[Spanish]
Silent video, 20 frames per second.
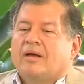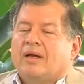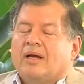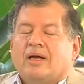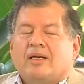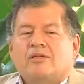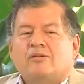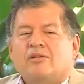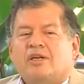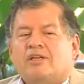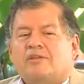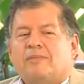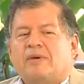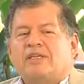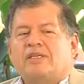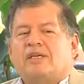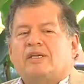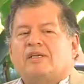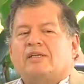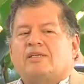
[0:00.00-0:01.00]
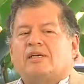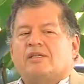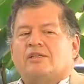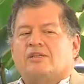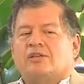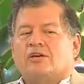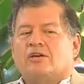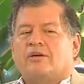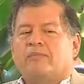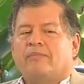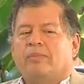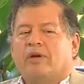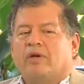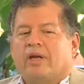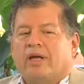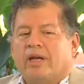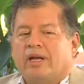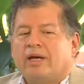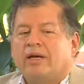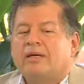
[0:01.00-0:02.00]
Es una especialización
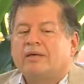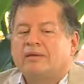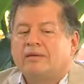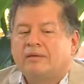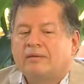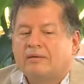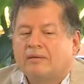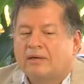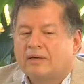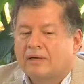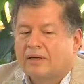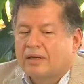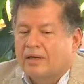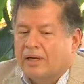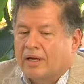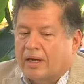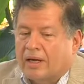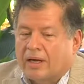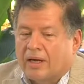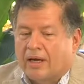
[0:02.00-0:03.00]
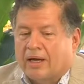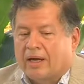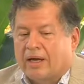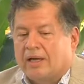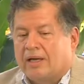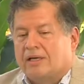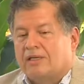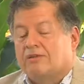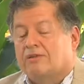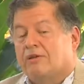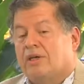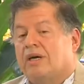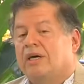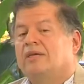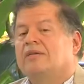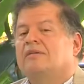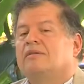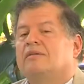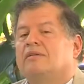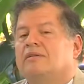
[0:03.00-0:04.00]
pionera en la
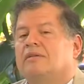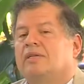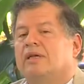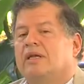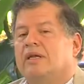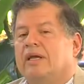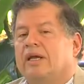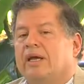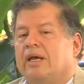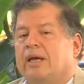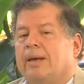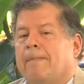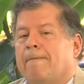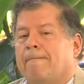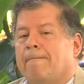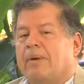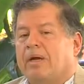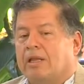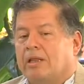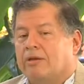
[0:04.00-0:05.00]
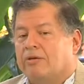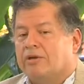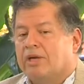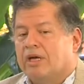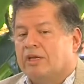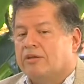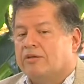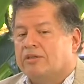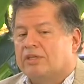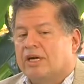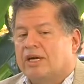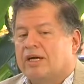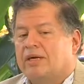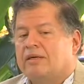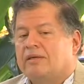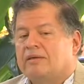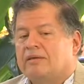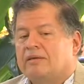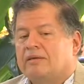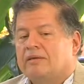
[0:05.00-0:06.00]
ciudad. Tiene 21 años ya,
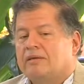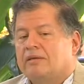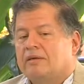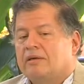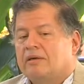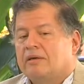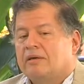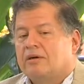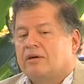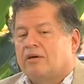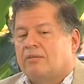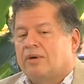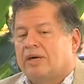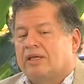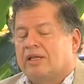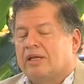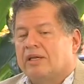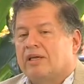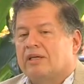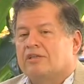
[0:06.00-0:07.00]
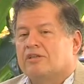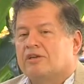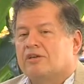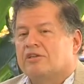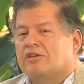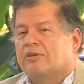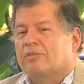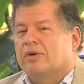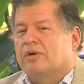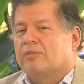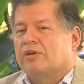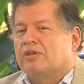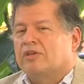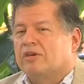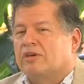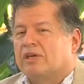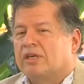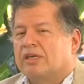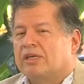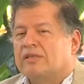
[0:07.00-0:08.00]
con más de 18
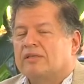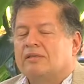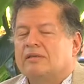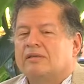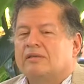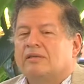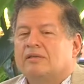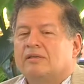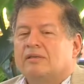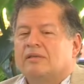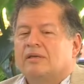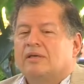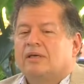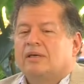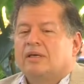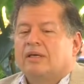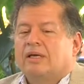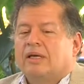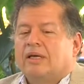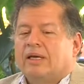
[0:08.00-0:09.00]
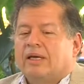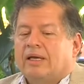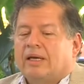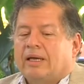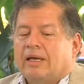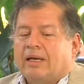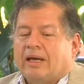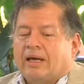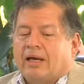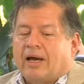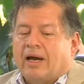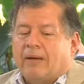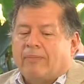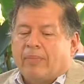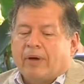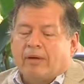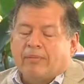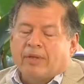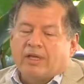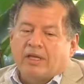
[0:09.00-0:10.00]
promociones y que ha
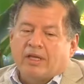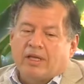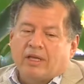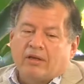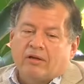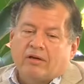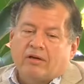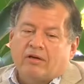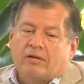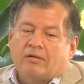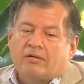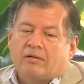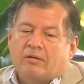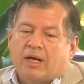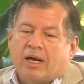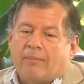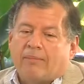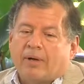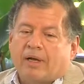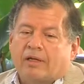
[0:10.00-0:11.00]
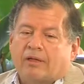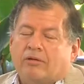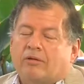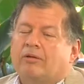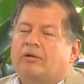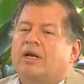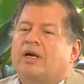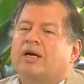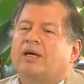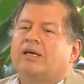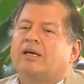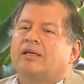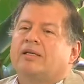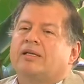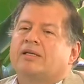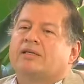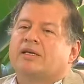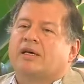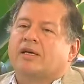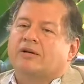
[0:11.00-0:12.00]
permitido la apertura y el
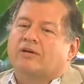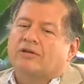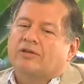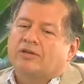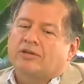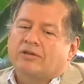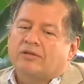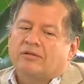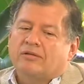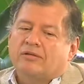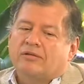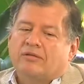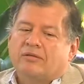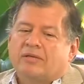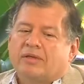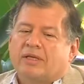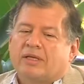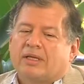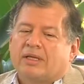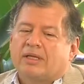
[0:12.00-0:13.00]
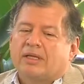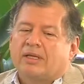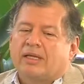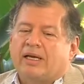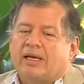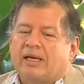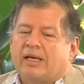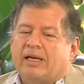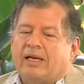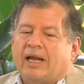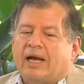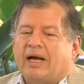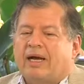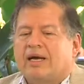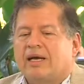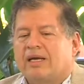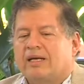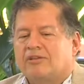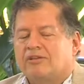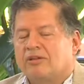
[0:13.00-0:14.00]
desarrollo de la
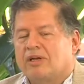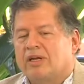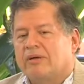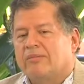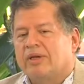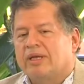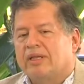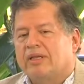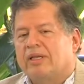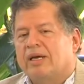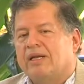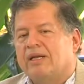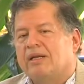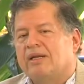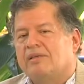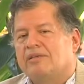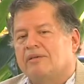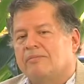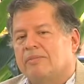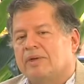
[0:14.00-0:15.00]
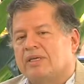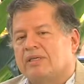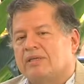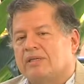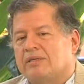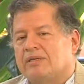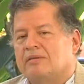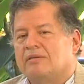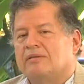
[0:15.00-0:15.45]
gestión ambiental en las empresas.